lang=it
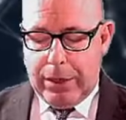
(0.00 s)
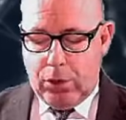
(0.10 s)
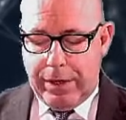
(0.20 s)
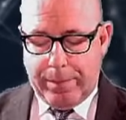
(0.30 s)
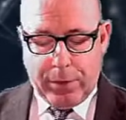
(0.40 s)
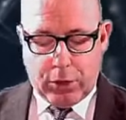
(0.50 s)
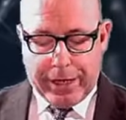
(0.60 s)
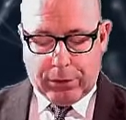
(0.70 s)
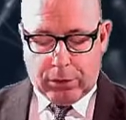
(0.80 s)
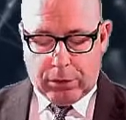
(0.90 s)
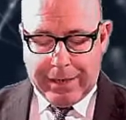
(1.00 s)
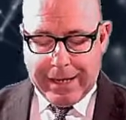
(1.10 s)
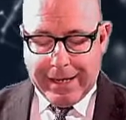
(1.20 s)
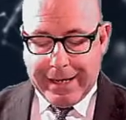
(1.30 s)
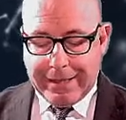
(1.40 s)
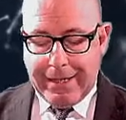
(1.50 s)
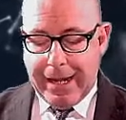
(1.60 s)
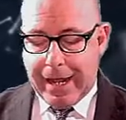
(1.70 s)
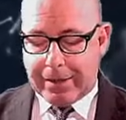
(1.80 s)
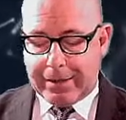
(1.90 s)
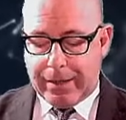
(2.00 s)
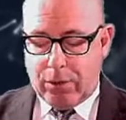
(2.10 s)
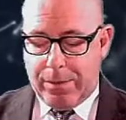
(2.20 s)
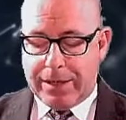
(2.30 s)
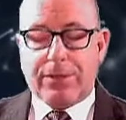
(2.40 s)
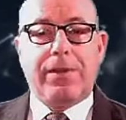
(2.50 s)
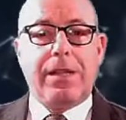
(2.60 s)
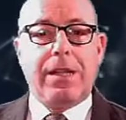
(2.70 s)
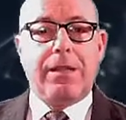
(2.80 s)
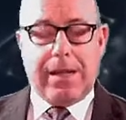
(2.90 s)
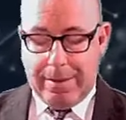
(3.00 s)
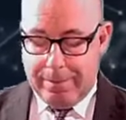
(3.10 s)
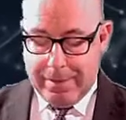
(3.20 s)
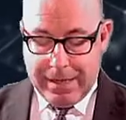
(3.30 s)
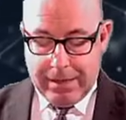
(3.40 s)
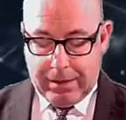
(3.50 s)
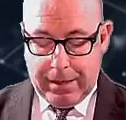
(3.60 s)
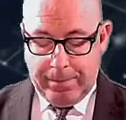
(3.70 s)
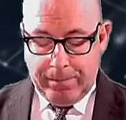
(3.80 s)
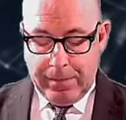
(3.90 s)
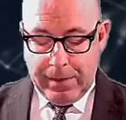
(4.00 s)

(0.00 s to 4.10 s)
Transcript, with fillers: con il progetto La resilienza come sfida di cambiamenti.